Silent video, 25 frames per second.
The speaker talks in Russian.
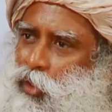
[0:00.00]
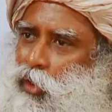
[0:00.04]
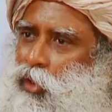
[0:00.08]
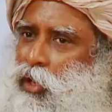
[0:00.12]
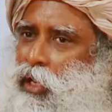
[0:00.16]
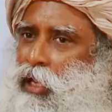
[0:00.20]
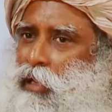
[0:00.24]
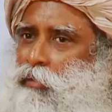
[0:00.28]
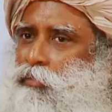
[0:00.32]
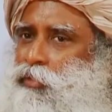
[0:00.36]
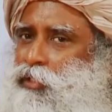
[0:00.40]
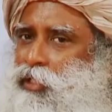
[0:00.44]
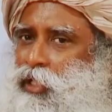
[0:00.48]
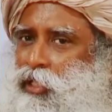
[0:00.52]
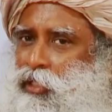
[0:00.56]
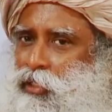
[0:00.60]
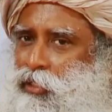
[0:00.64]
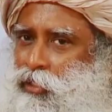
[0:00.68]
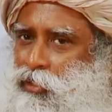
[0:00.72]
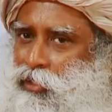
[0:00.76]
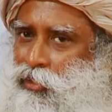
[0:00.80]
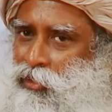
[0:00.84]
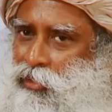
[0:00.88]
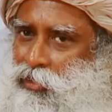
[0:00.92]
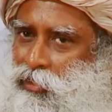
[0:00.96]
Все, что я хочу
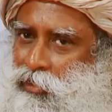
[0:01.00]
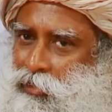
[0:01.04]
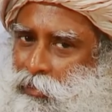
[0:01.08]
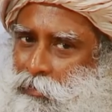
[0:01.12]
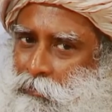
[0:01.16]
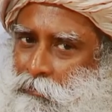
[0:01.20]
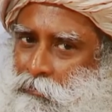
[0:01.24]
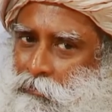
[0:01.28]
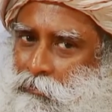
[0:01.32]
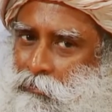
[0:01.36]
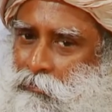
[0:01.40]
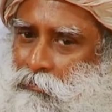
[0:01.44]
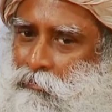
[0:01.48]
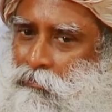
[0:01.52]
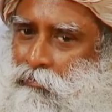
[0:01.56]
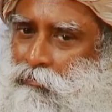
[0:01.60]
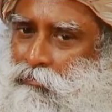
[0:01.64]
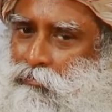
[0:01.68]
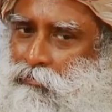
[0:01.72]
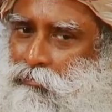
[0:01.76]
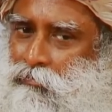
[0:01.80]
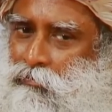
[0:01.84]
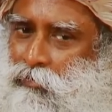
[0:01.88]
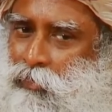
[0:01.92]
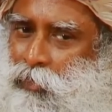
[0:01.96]
сказать,
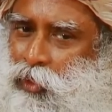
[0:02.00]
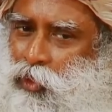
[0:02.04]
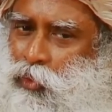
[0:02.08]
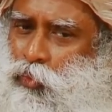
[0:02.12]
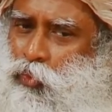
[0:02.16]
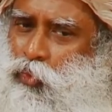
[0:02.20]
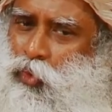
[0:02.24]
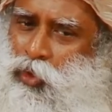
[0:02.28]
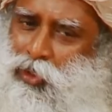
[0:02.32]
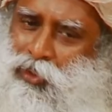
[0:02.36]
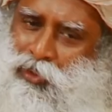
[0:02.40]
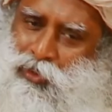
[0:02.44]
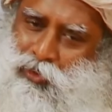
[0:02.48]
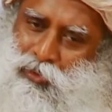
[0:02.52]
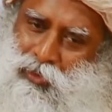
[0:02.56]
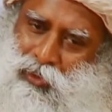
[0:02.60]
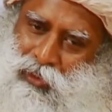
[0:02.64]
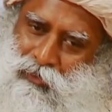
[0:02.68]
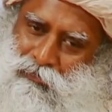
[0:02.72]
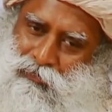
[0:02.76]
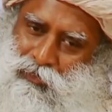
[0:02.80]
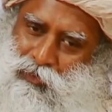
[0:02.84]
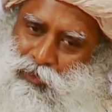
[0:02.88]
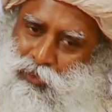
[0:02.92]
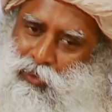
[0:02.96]
любовь,
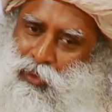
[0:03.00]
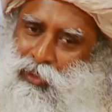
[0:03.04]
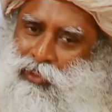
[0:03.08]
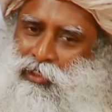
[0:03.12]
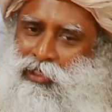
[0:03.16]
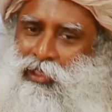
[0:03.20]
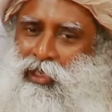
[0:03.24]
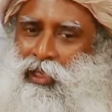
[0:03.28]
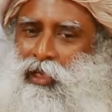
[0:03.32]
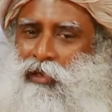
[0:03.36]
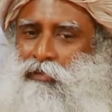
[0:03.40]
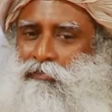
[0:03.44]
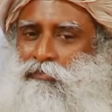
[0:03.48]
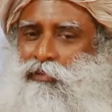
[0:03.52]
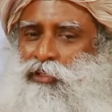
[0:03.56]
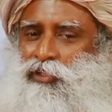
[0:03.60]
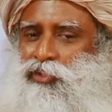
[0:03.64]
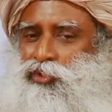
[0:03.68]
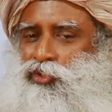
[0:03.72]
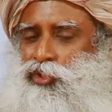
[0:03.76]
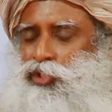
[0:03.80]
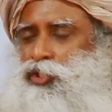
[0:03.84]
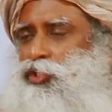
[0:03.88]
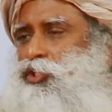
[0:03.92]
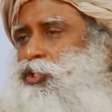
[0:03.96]
о которой вы
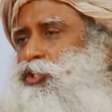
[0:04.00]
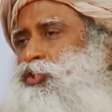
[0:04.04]
говорите,